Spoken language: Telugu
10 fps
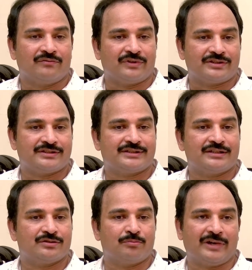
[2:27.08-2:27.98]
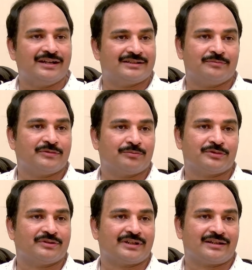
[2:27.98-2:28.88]
ఫస్ట్ స్టేజ్లో మైల్డ్
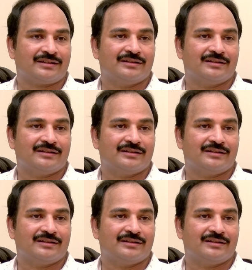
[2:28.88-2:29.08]
సిమ్టమ్స్ ఉంటాయి